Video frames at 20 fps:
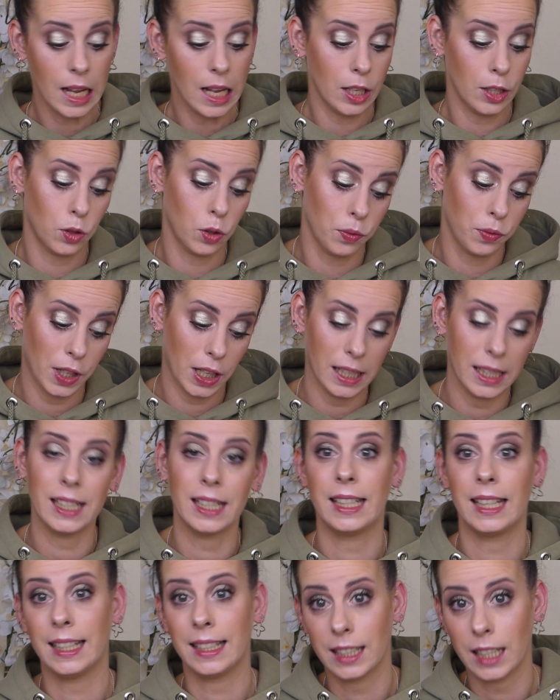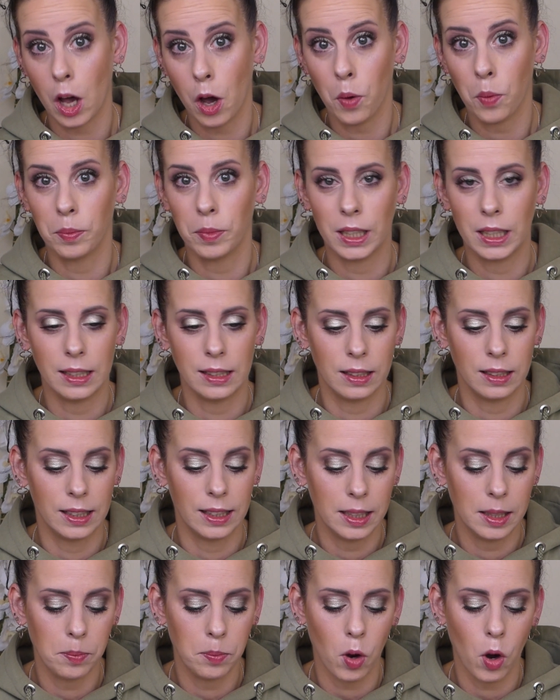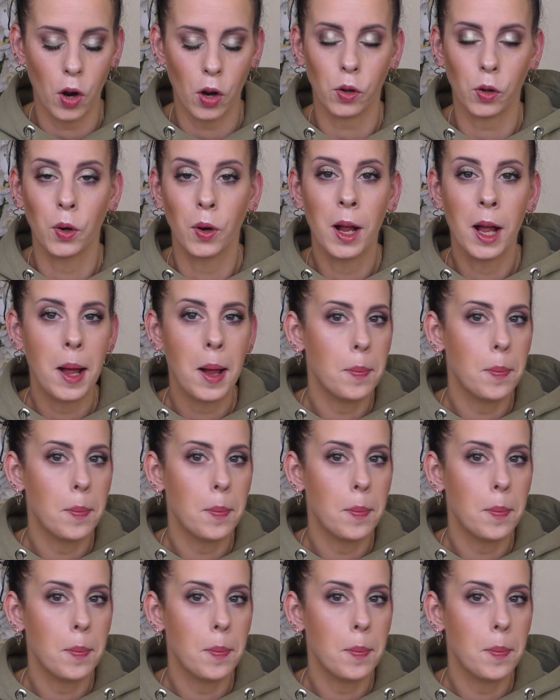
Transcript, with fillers: so wie ich jetzt auch mit diesen 7 Euro,